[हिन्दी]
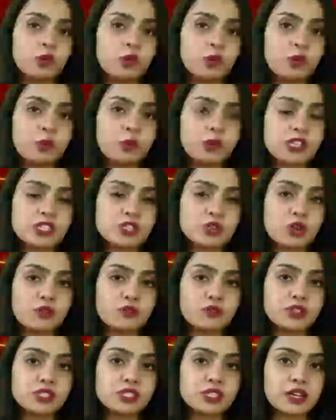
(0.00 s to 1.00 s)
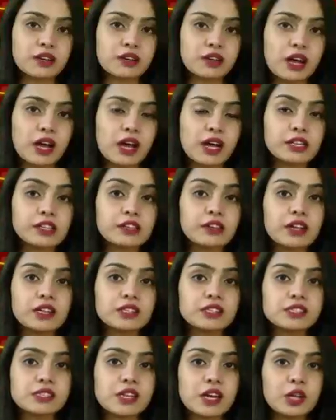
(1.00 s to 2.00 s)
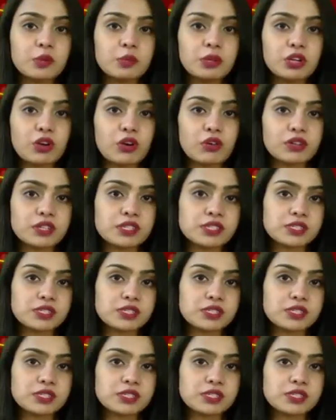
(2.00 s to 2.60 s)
में प्रेस कॉन्फ्रेंस कर कहा कि राजस्थान में कांग्रेस